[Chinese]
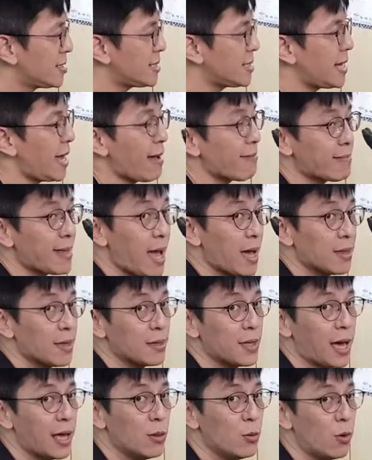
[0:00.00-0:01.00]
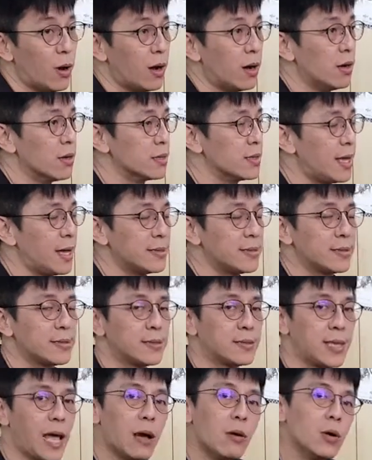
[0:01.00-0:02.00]
下大的弹簧哈，那
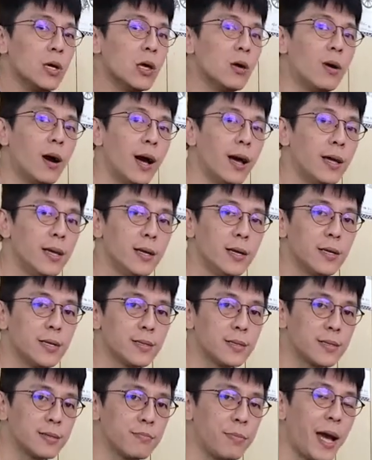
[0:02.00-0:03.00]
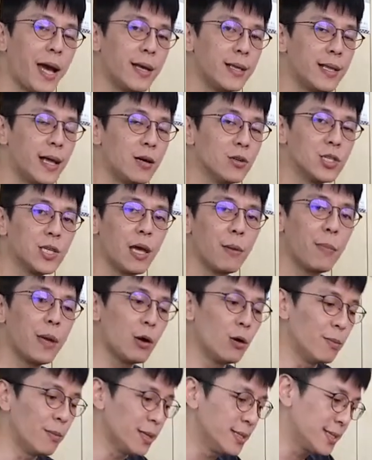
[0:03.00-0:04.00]
待会的话拍到前面
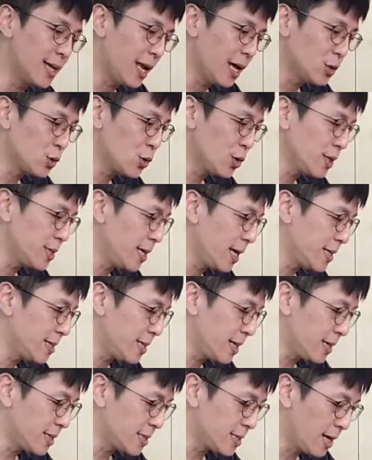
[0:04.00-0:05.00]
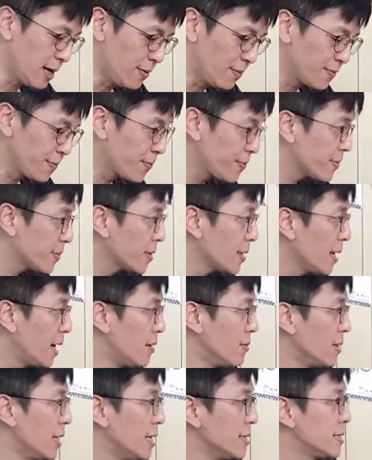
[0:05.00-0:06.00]
我们再来做一下介绍。好，
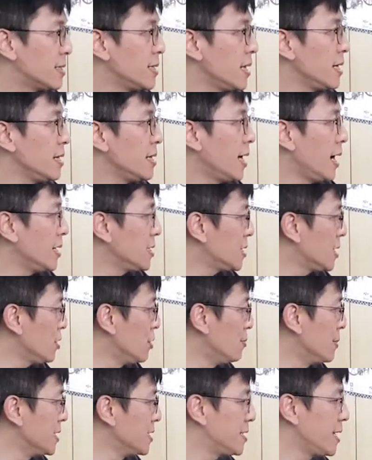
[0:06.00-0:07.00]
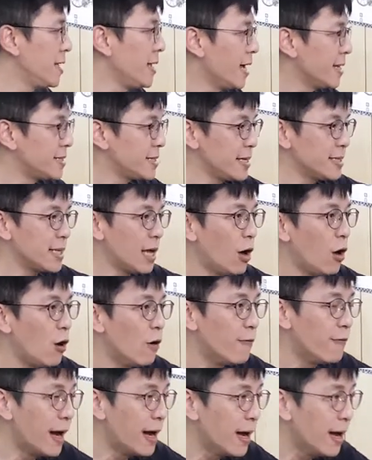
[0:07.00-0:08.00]
那这一台车我们先来介绍后
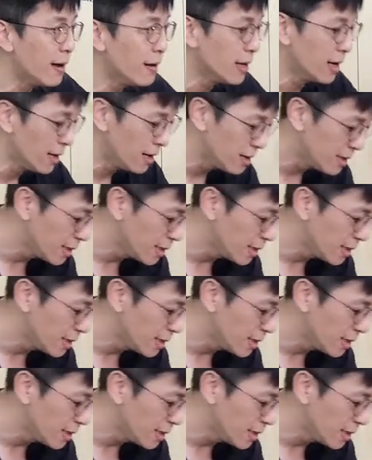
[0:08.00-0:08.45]
方好了哈。